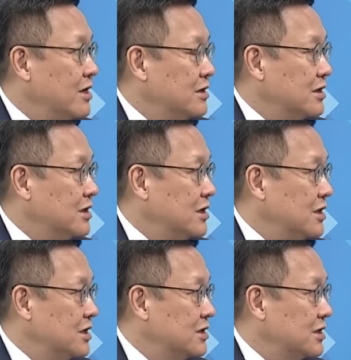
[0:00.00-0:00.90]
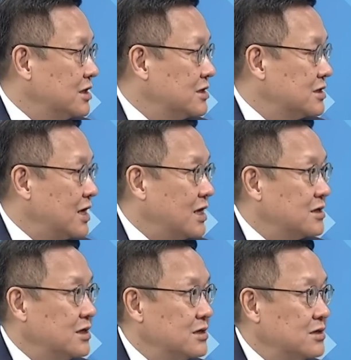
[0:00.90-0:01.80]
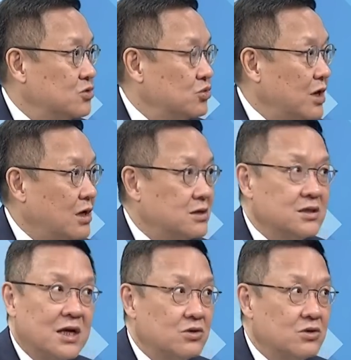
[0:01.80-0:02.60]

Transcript: 这个这个特斯拉车子主要是在